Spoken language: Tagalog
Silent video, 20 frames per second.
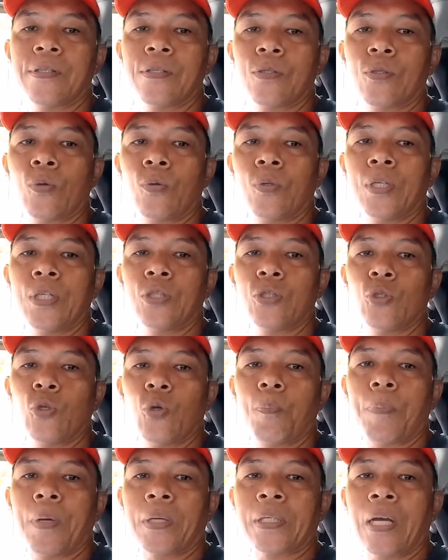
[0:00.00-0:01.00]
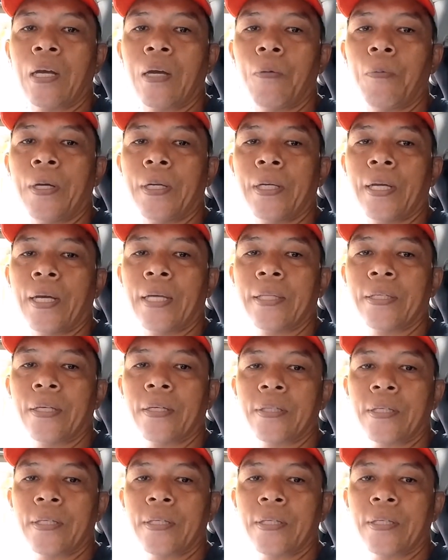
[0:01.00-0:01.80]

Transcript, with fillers: sulit yung pagkagawa ng ating